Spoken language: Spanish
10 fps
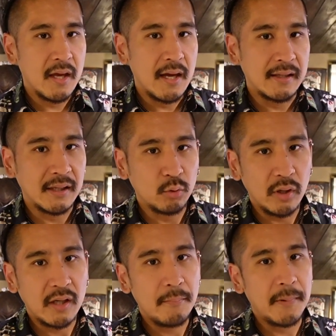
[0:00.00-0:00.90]
el
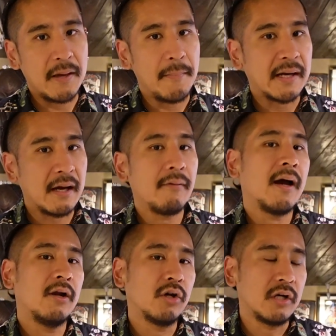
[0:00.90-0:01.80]
tatuaje que marcaba
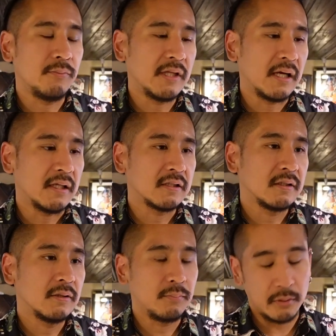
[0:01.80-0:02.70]
a los criminales,
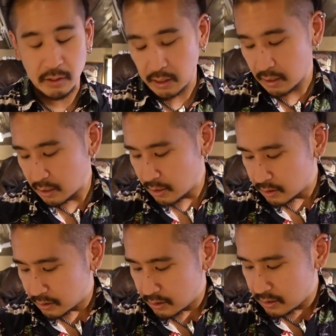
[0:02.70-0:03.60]
porque
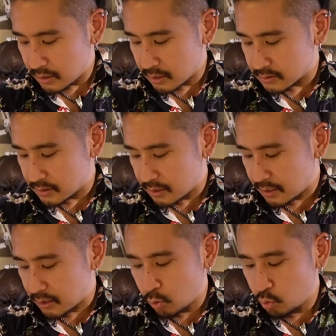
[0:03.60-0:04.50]
tenías
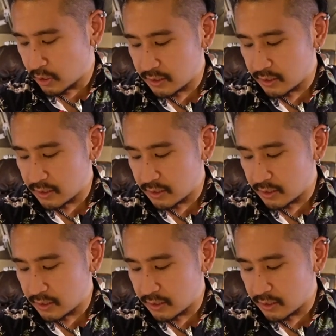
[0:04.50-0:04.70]
eh, una